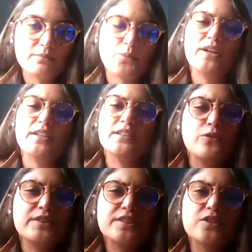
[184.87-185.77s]
Por
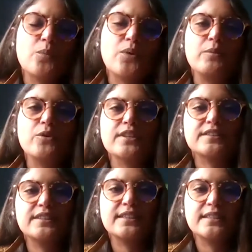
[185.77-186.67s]
activo físico podemos
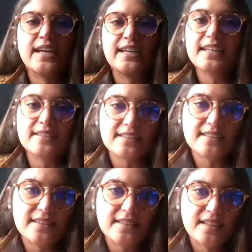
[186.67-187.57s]
decir el data
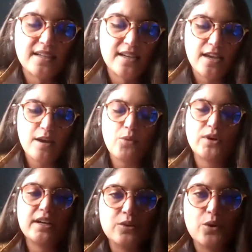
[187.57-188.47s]
center,
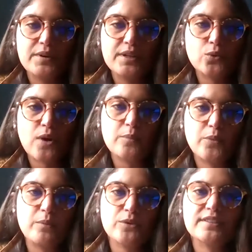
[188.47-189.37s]
por activo virtual
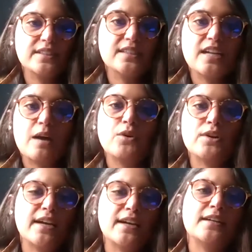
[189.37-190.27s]
podemos decir, digamos,
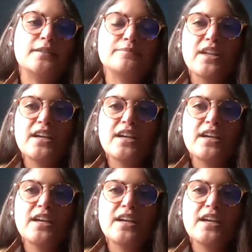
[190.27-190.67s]
la,